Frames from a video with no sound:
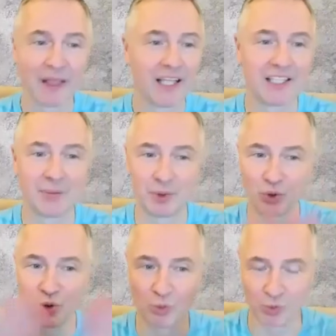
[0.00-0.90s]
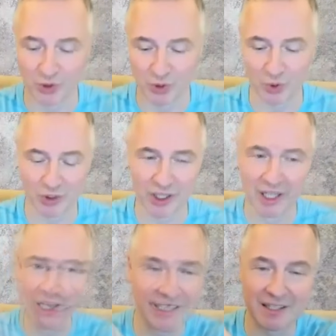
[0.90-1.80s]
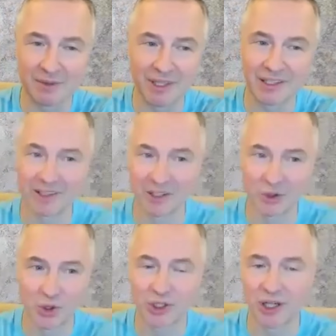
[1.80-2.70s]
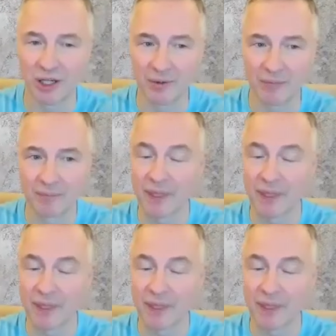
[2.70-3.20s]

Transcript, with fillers: Я тебе по-другому посвящу. Смотри. Красный маркер – это точка А.